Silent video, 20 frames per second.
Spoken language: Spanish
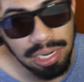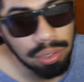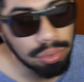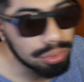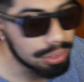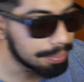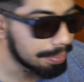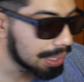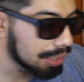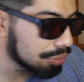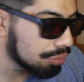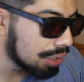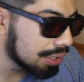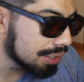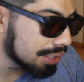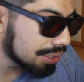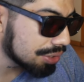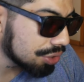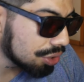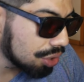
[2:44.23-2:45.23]
la última
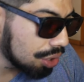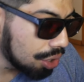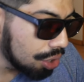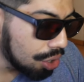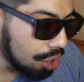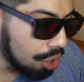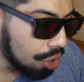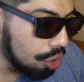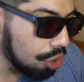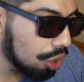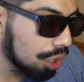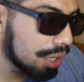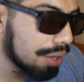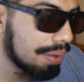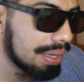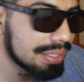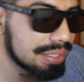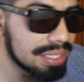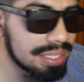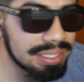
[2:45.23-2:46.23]
actualización, lo que
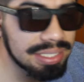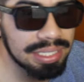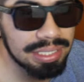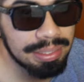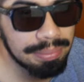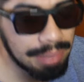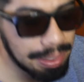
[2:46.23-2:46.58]
va a hacer es que te